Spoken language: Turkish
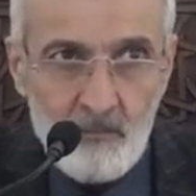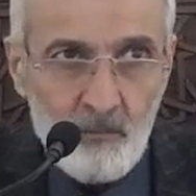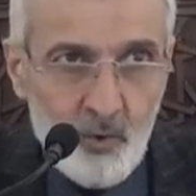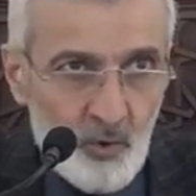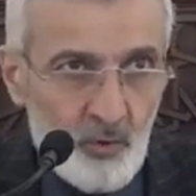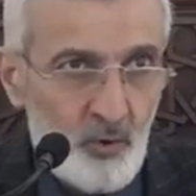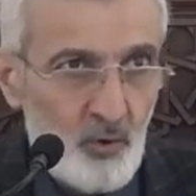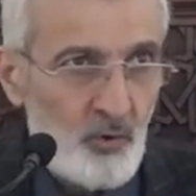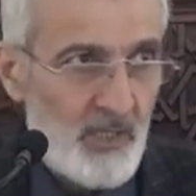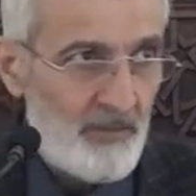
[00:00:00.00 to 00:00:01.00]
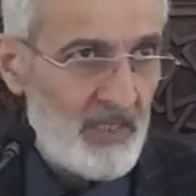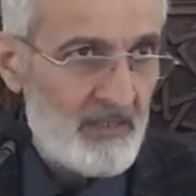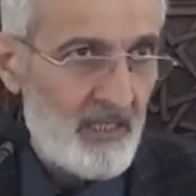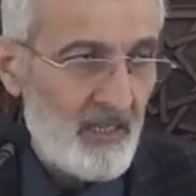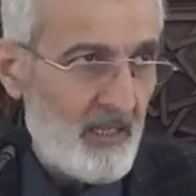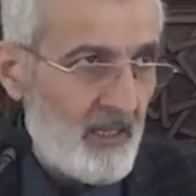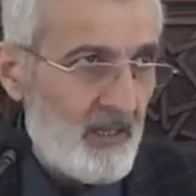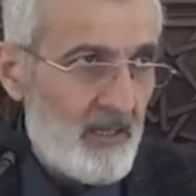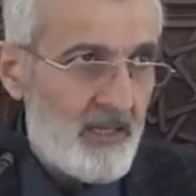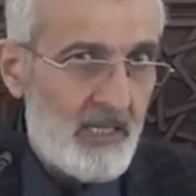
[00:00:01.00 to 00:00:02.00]
bunu duyduğu zaman da
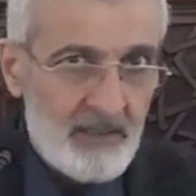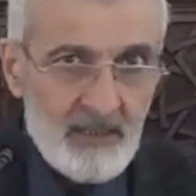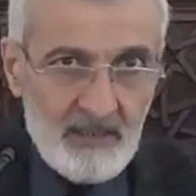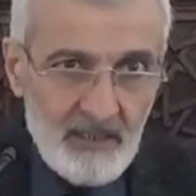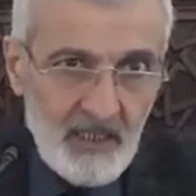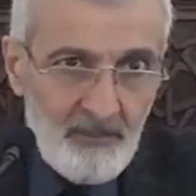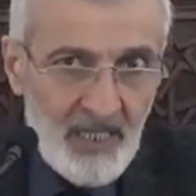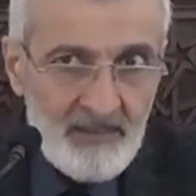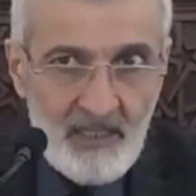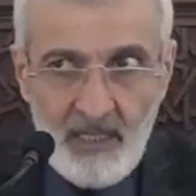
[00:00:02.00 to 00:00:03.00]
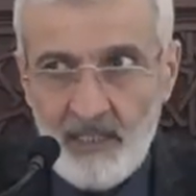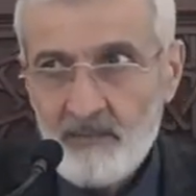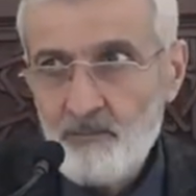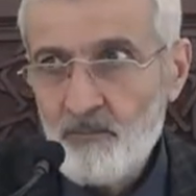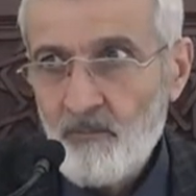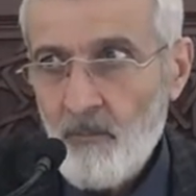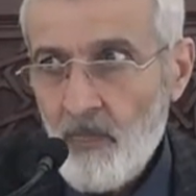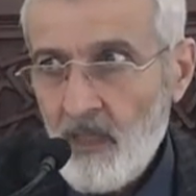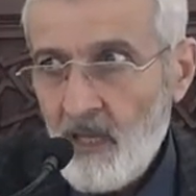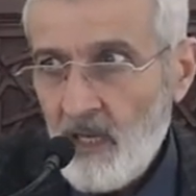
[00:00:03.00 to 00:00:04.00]
sen de der ki ben de en
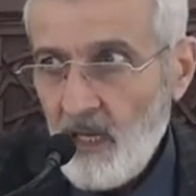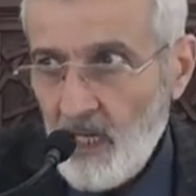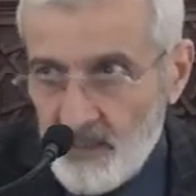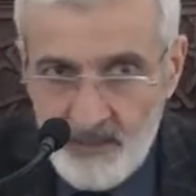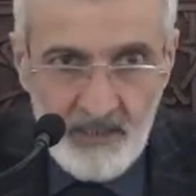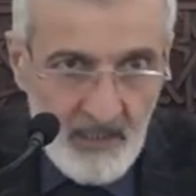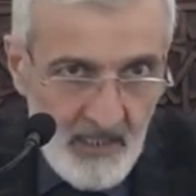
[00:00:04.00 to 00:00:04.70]
hayırlı